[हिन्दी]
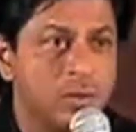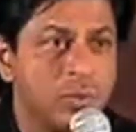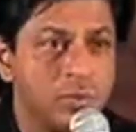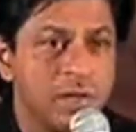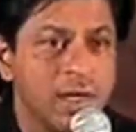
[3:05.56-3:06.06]

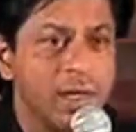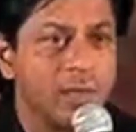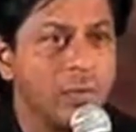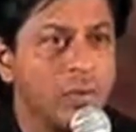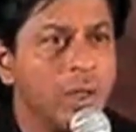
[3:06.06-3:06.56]
दुख पहुँचा है
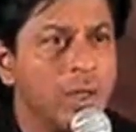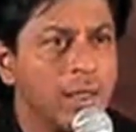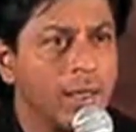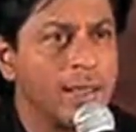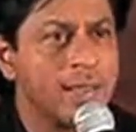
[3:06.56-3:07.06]
कि वो
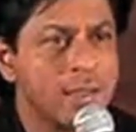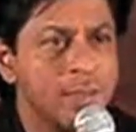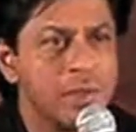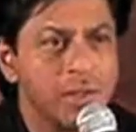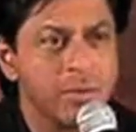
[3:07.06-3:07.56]
गलत
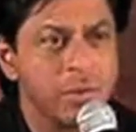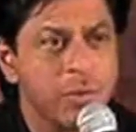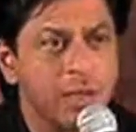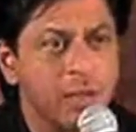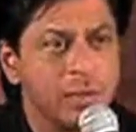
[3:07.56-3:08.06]
समझे हैं
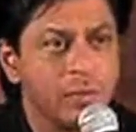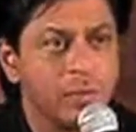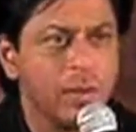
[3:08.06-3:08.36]
उस बात को तो